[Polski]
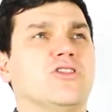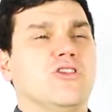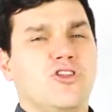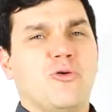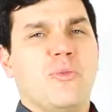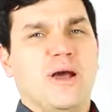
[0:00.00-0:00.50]

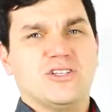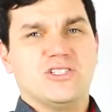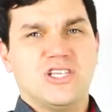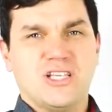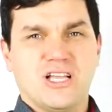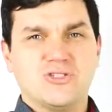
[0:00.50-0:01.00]
no to ma
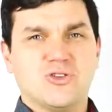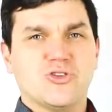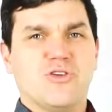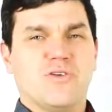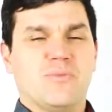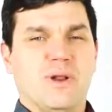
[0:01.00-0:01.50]

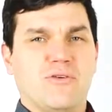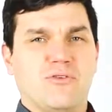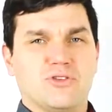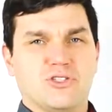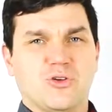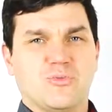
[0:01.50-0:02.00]
14-dniowe
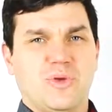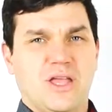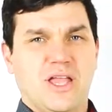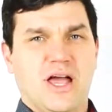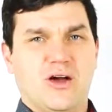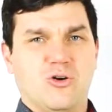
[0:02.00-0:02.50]
prawo
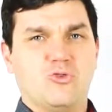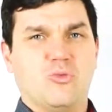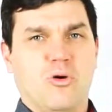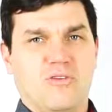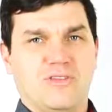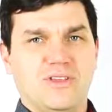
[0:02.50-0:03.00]
odstąpienia od
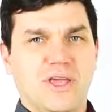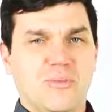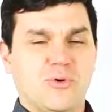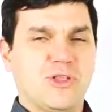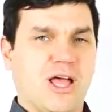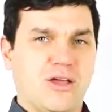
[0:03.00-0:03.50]
umowy, nie
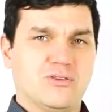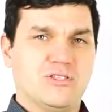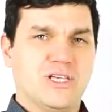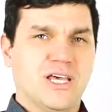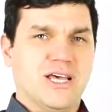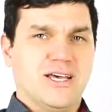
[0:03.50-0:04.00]

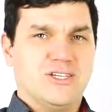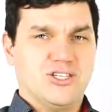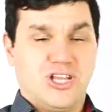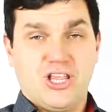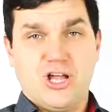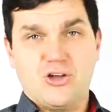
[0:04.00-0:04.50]
podając
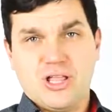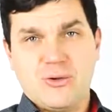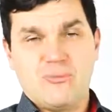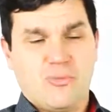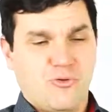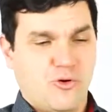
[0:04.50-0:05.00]
żadnego
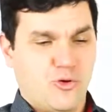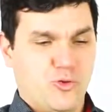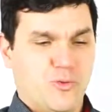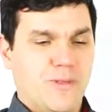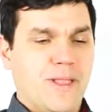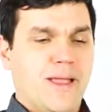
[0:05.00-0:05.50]
tam
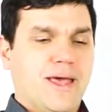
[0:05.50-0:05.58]
powodu.